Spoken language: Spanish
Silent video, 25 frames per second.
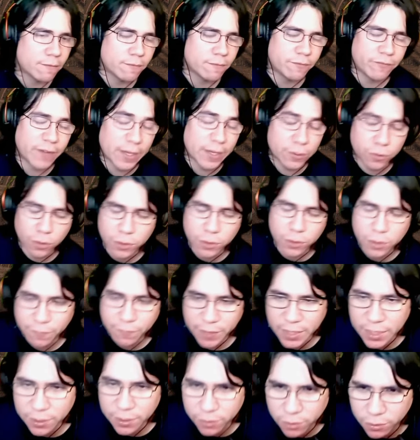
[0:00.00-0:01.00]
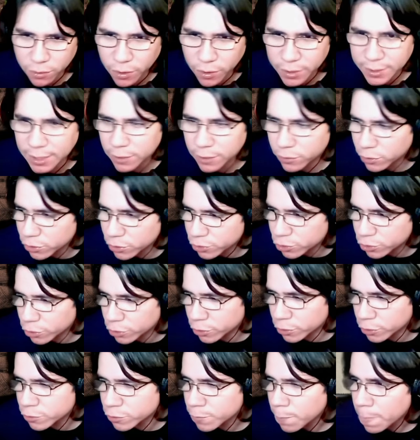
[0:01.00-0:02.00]
Fastos de Ovidio y tantos
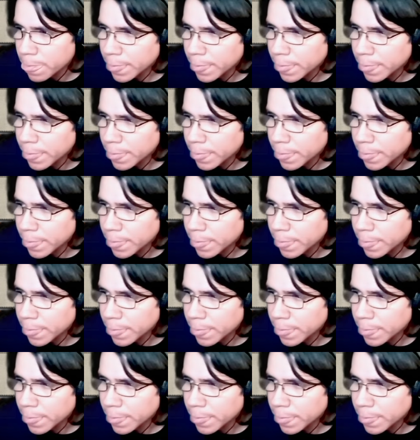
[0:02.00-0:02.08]
otros.